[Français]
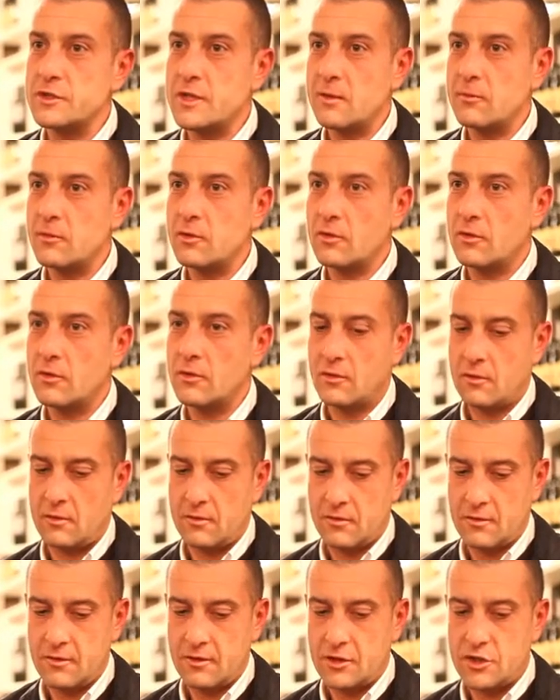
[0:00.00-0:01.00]
parce que
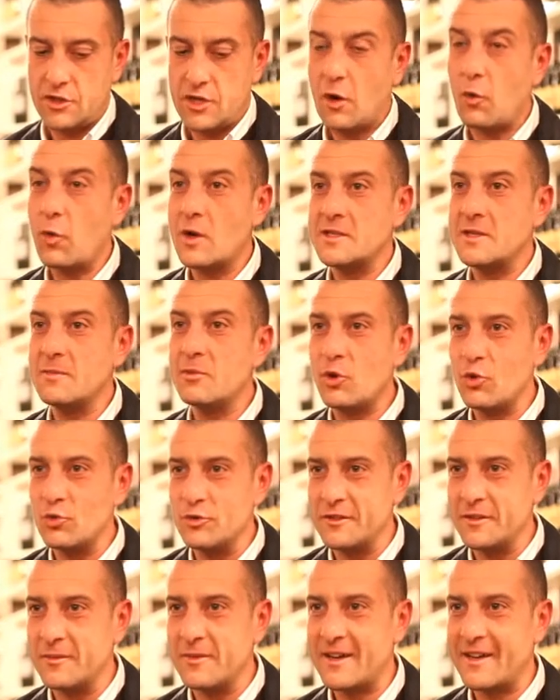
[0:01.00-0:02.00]
l'Orderman et le
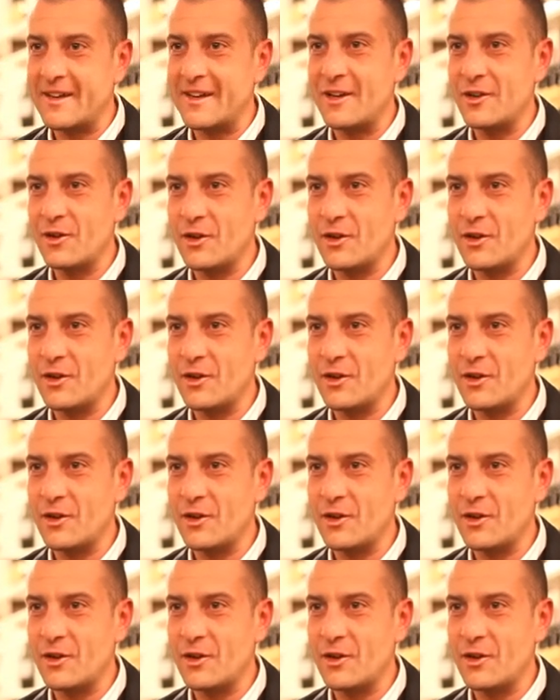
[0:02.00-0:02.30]
sol